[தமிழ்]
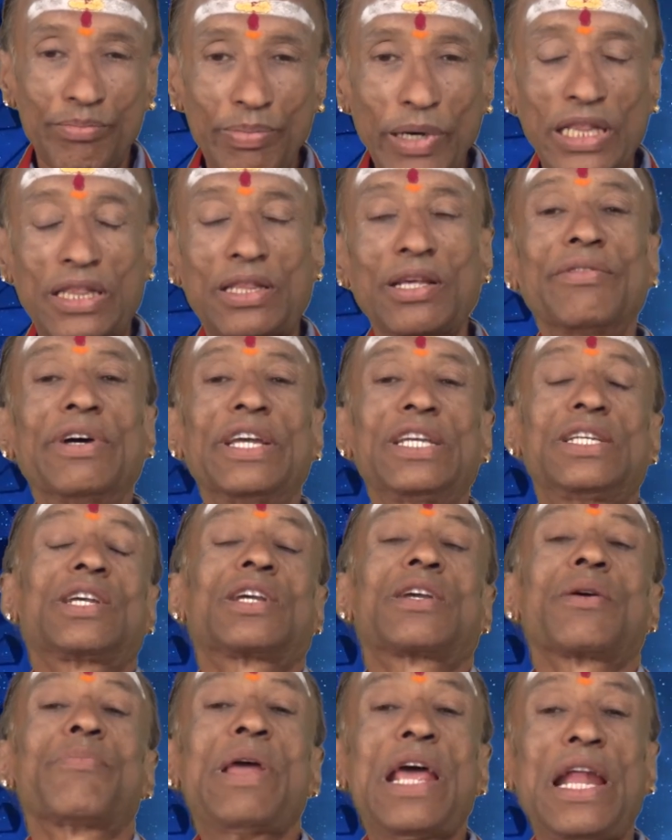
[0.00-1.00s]
பத்து
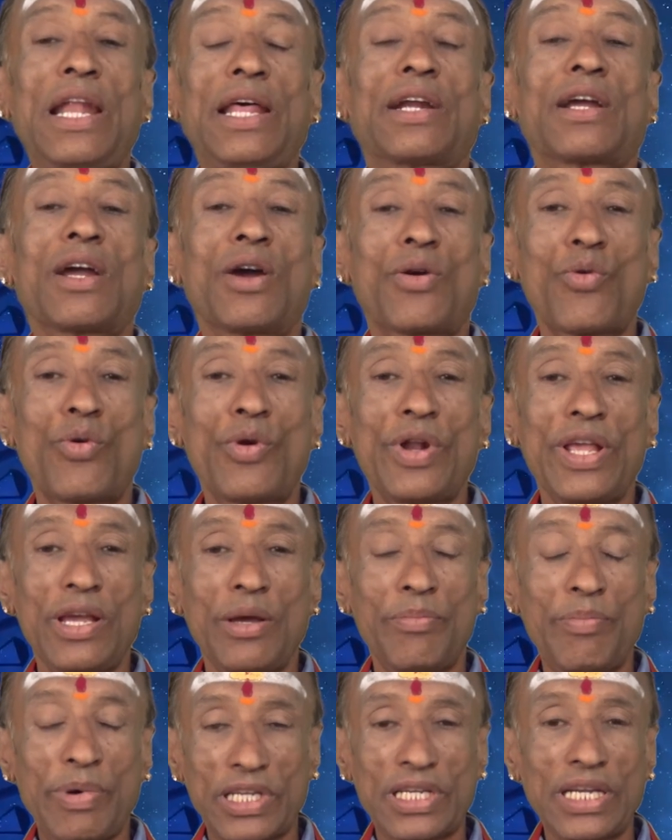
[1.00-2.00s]
வயசுக்கு மேலே இருக்கக்கூடிய
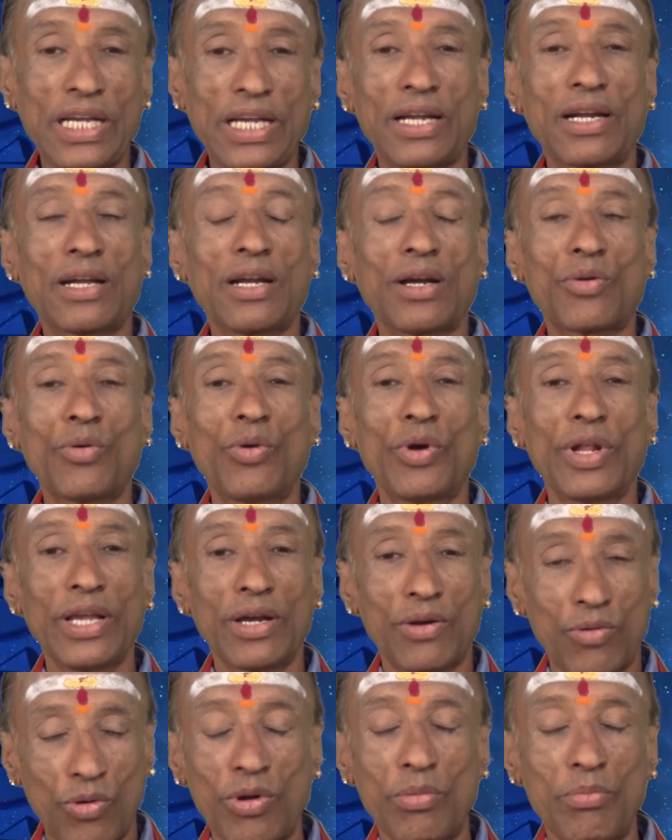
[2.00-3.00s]
பசங்க இருக்கக்கூடிய
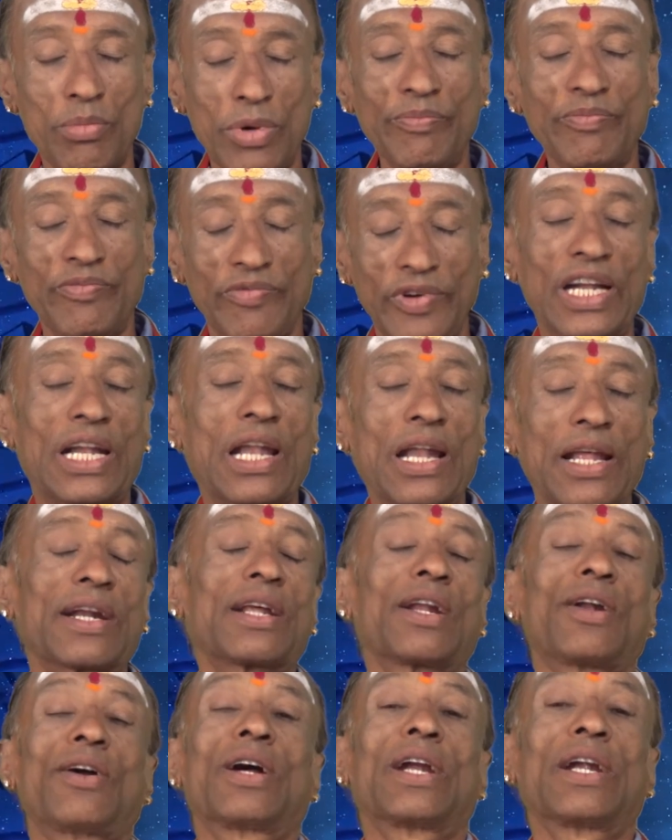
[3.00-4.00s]
குடும்பம் வீட்டில்
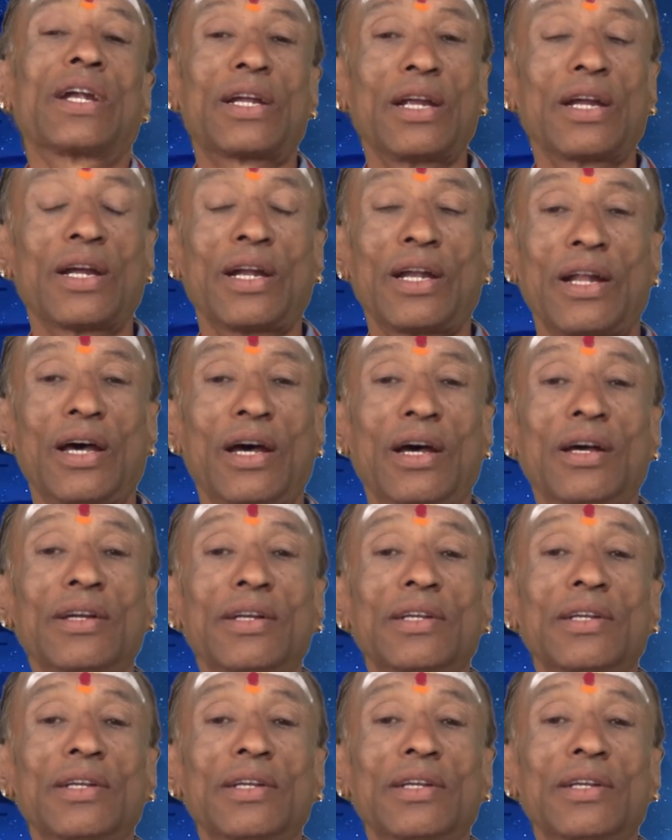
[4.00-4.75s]
இருக்கிறவங்க இருக்காங்கன்னா